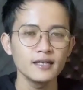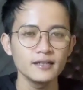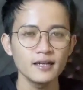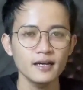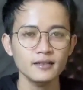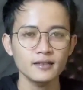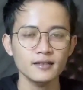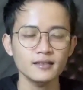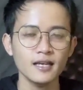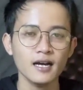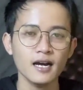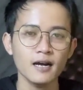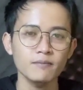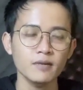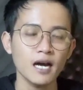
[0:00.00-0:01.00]
yang
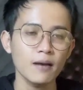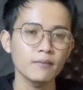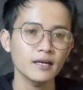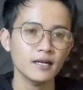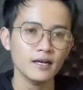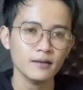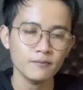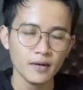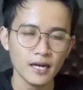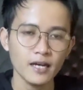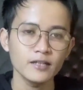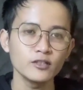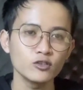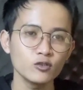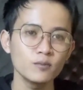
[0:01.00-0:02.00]
tertangkap kamera para
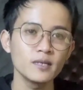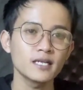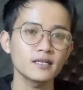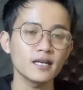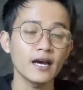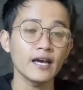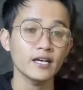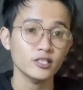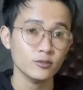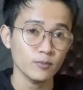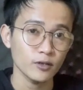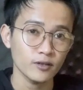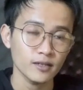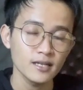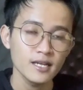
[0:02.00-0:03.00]
youtuber
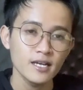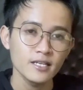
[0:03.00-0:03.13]
explore